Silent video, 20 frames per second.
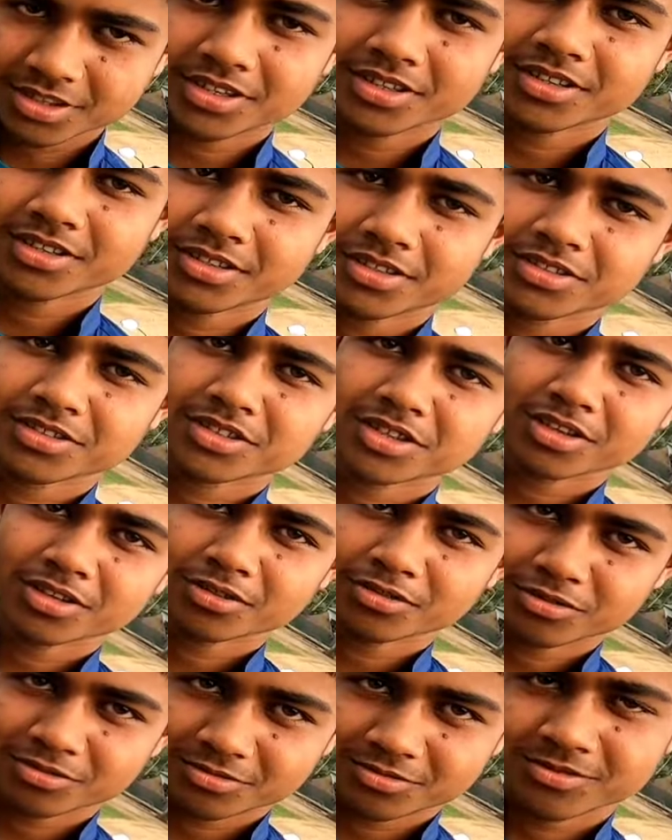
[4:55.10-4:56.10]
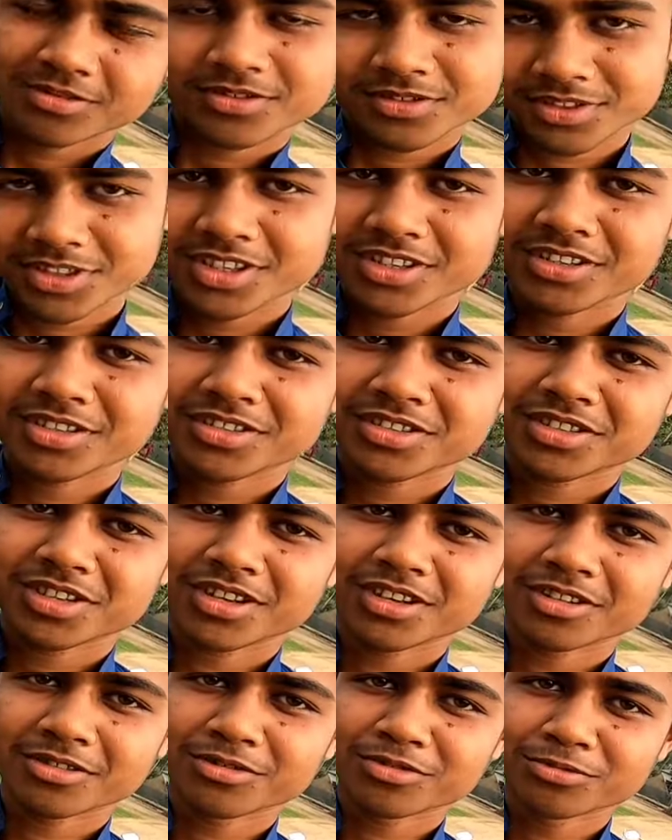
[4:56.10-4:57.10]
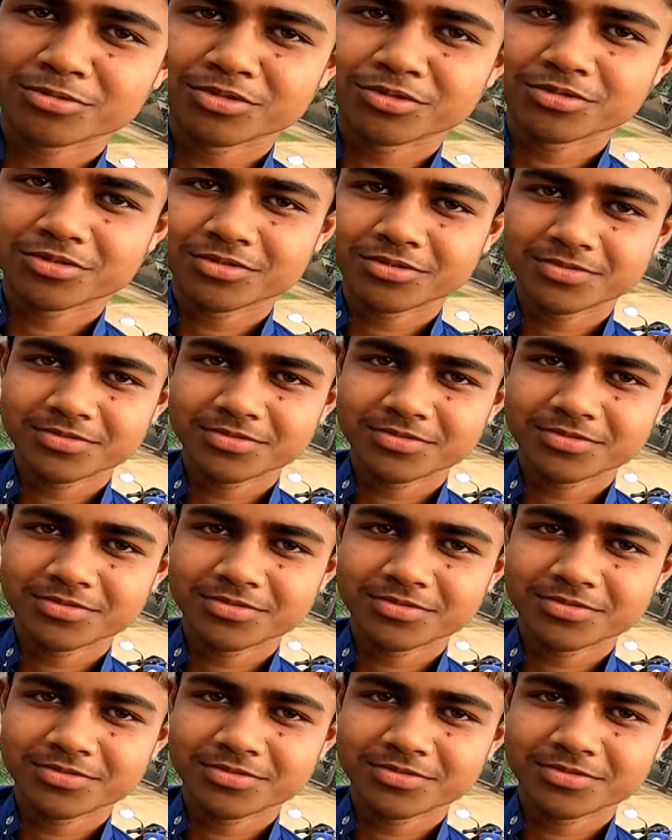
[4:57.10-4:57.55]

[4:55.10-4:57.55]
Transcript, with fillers: জি কথা দিতেছো জি ইনশাল্লাহ করবো